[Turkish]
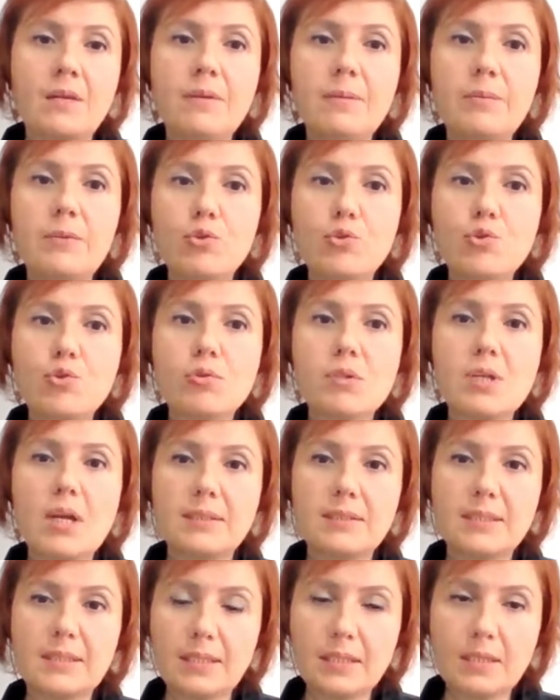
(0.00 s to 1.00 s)
Ve biliyorsunuz
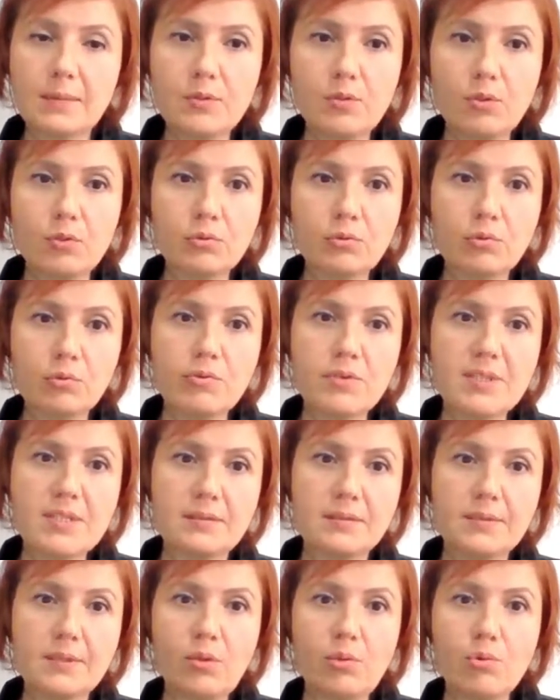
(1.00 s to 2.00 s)
artık 2019
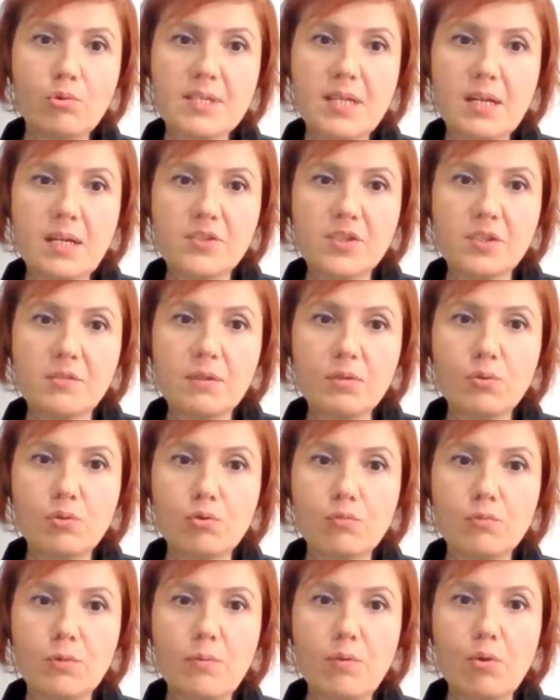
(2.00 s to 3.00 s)
yılında da özel çevre
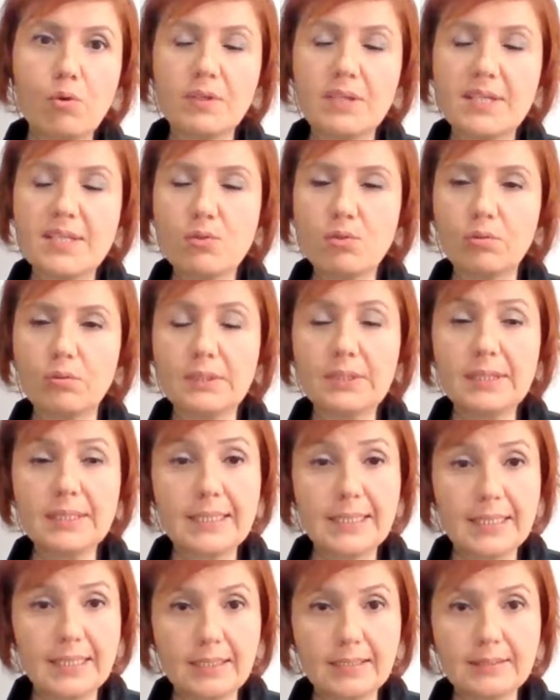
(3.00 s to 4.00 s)
koruma bölgesi olarak
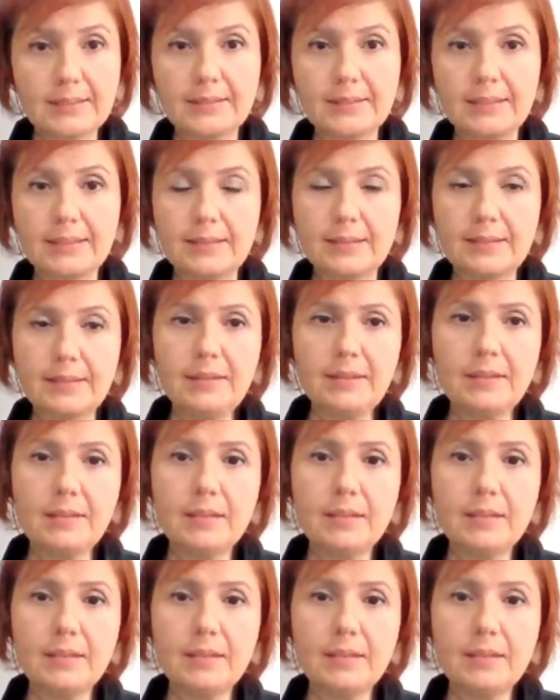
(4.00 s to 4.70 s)
ilan edildi.